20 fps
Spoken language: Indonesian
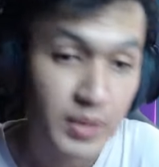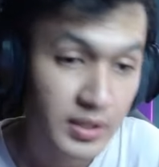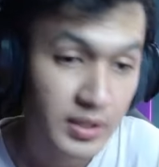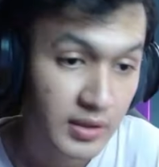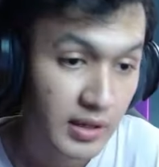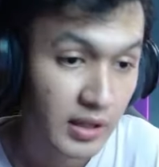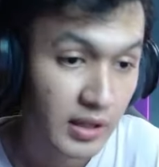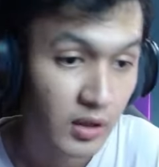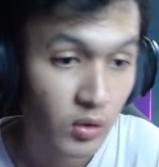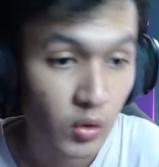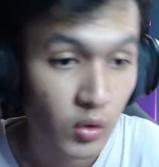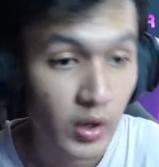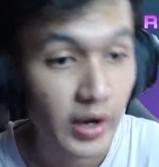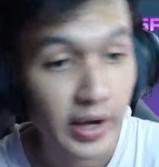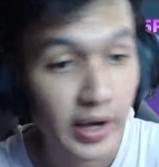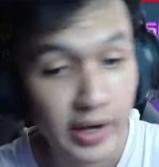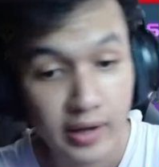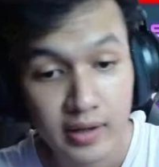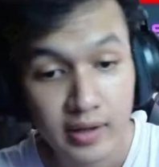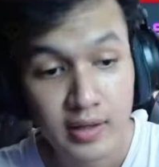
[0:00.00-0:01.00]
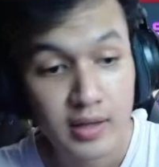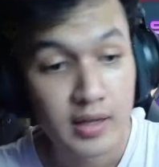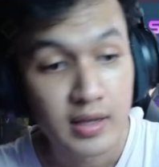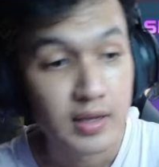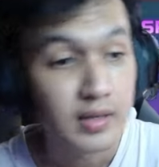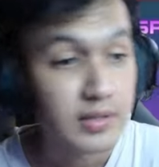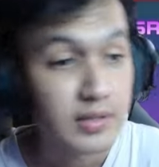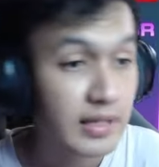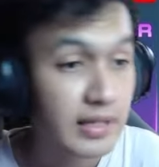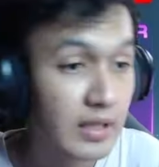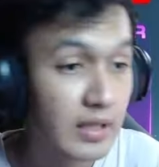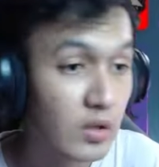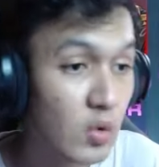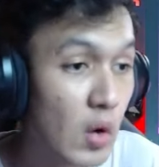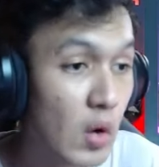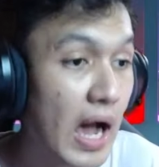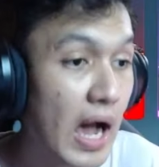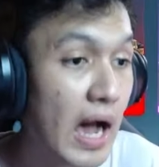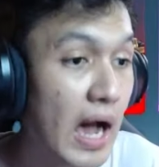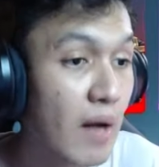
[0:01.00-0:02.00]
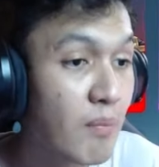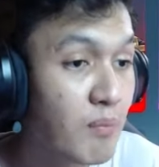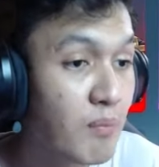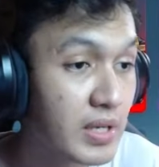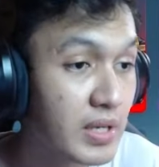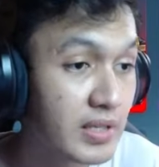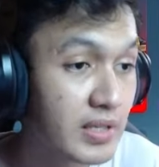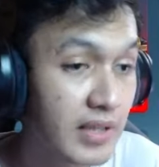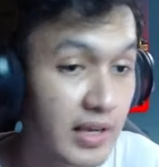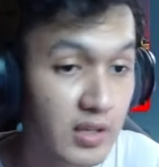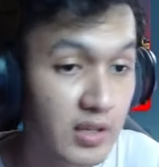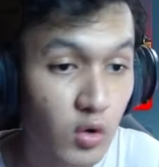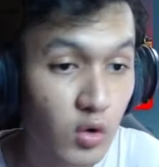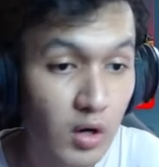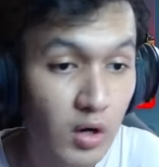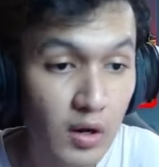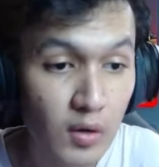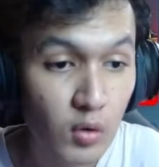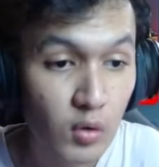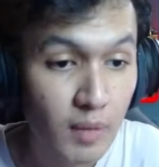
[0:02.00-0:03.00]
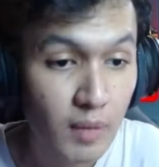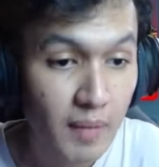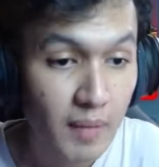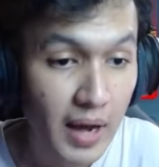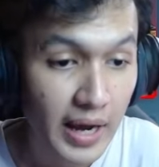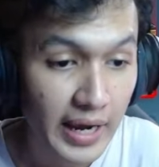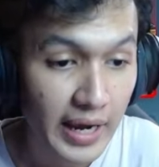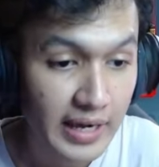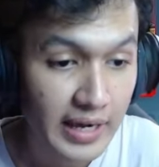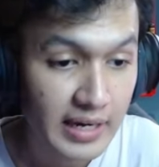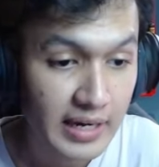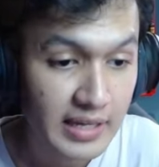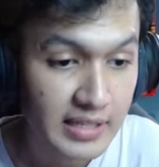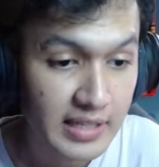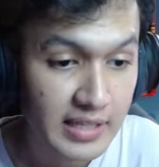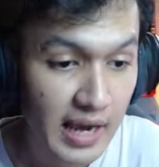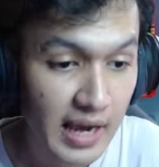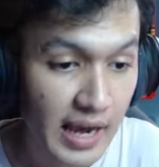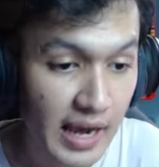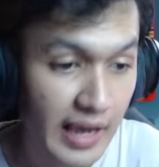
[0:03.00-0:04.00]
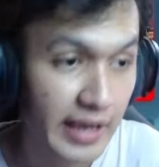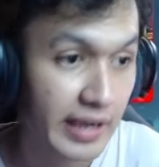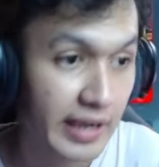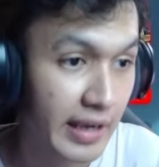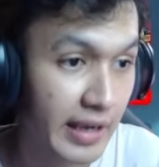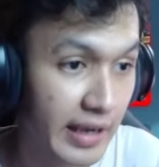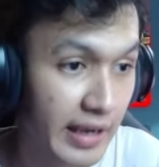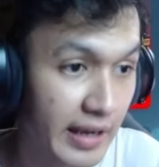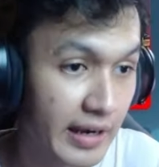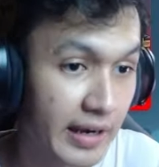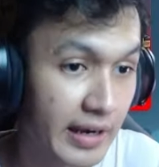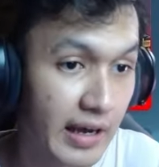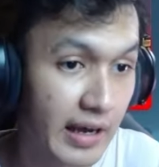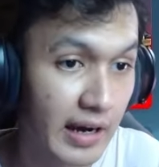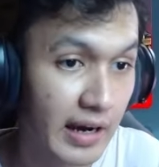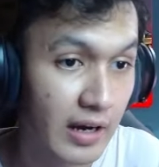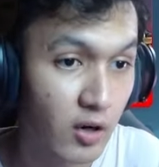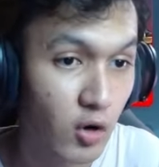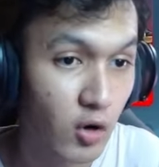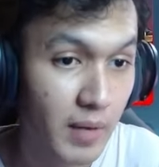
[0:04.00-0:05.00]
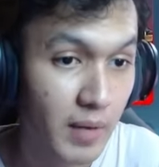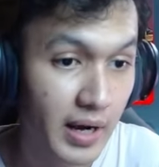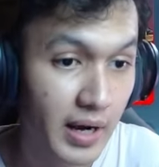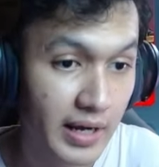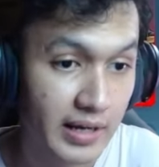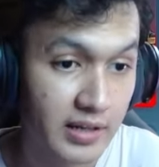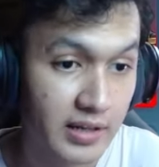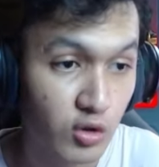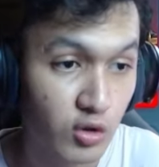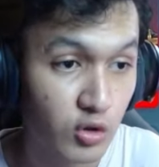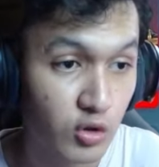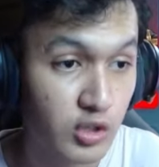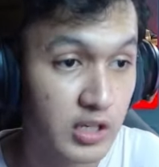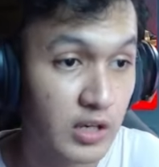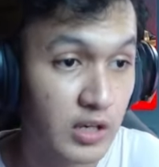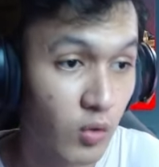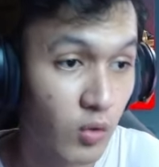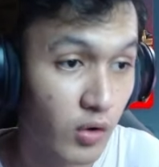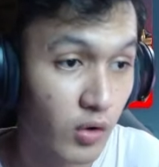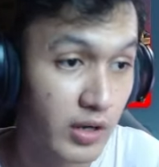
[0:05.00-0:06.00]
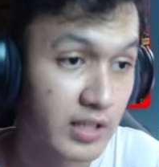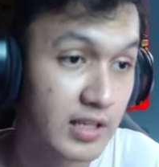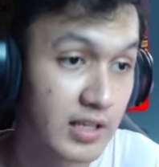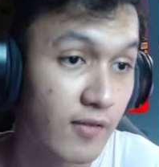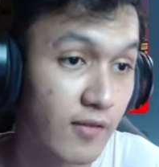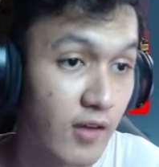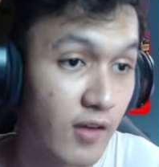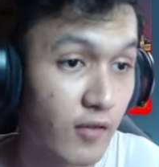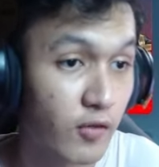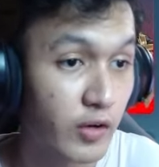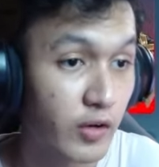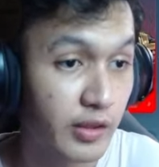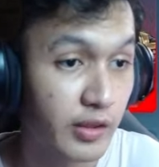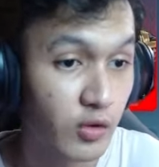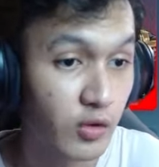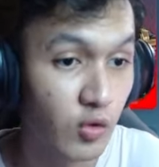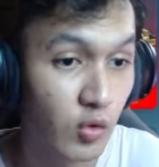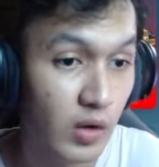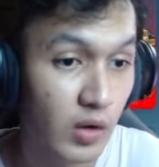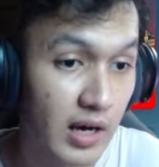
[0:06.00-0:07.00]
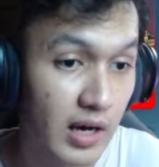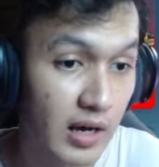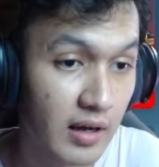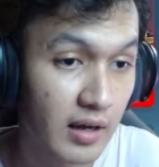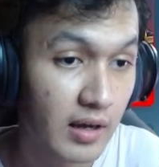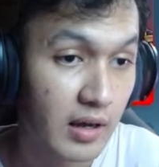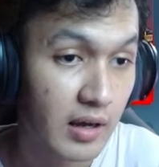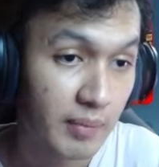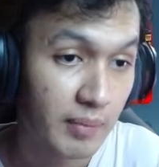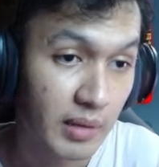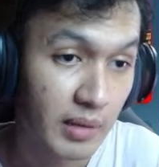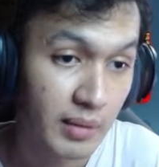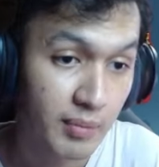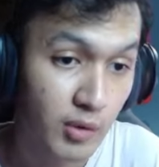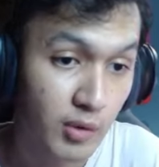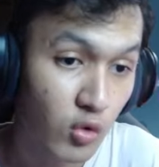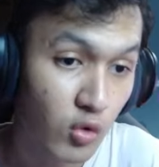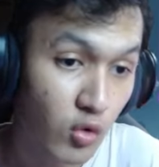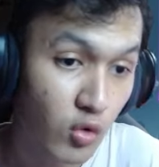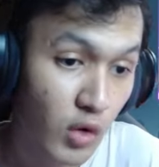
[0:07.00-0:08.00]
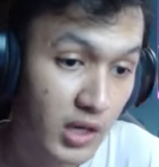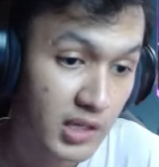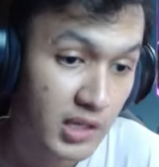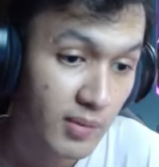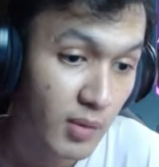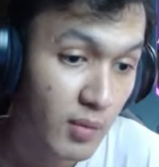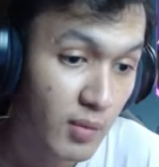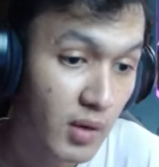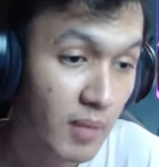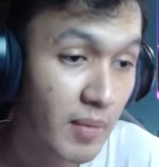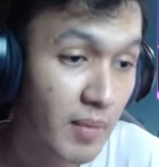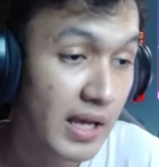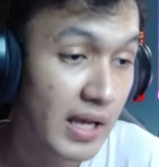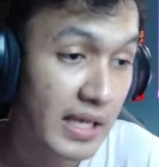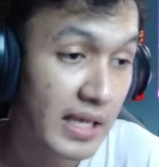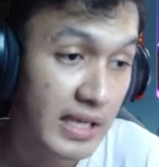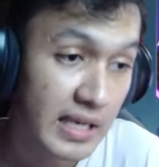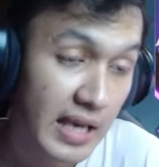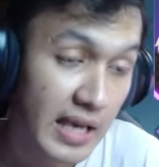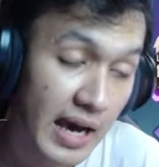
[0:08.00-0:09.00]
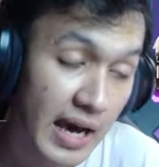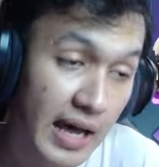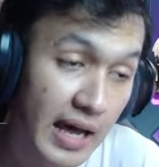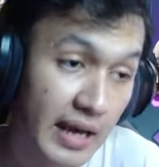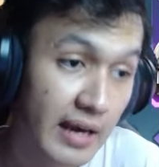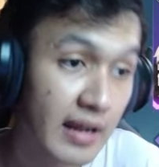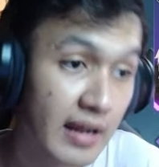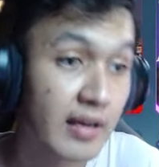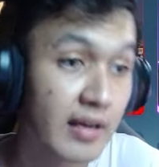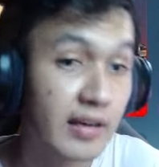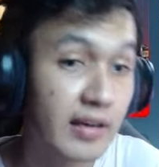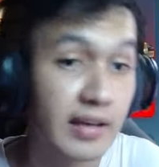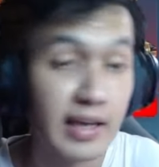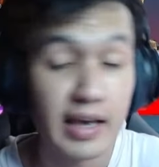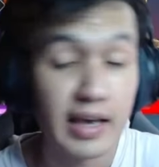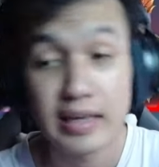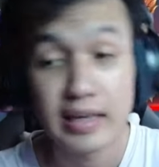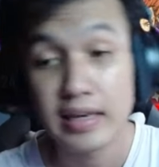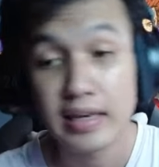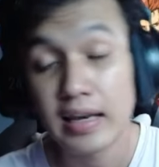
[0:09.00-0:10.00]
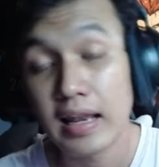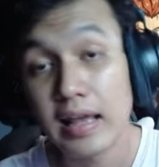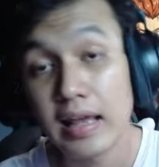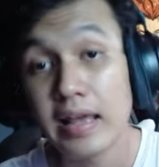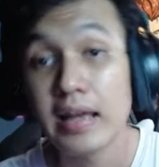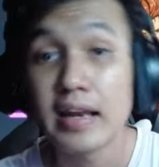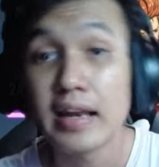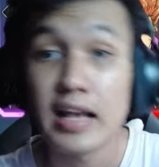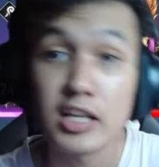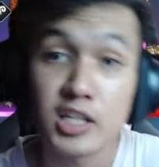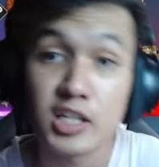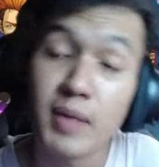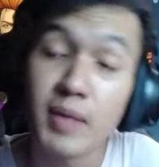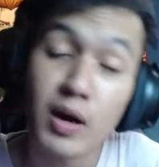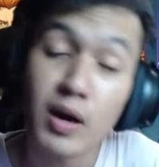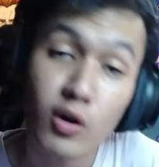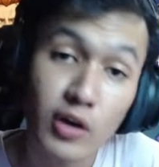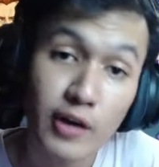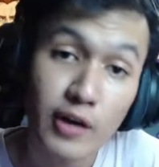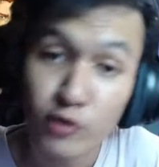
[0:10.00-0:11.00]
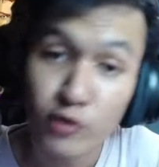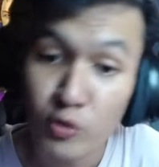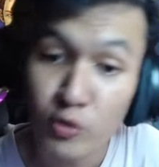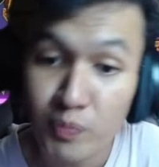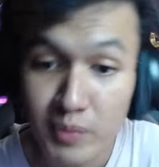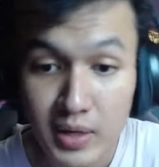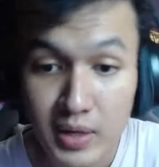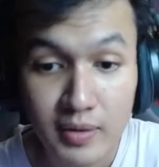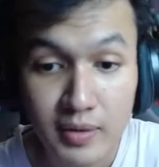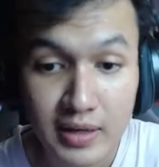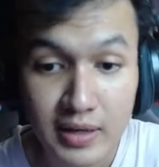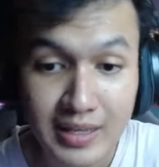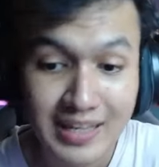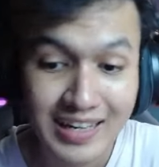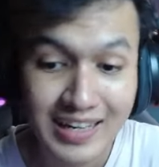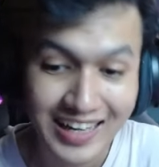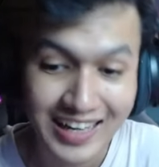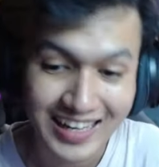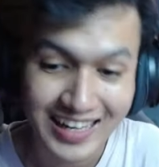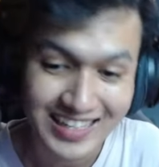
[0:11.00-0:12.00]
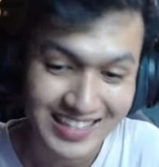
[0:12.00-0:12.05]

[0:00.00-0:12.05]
skill gue ya skill gue habis guys gue udah pakein dicahain ya kan gue pakein sojiwo nih car favorit gue min biung gue aja belum kebagian ya inilah ya nasib aku f 2 ya begini guys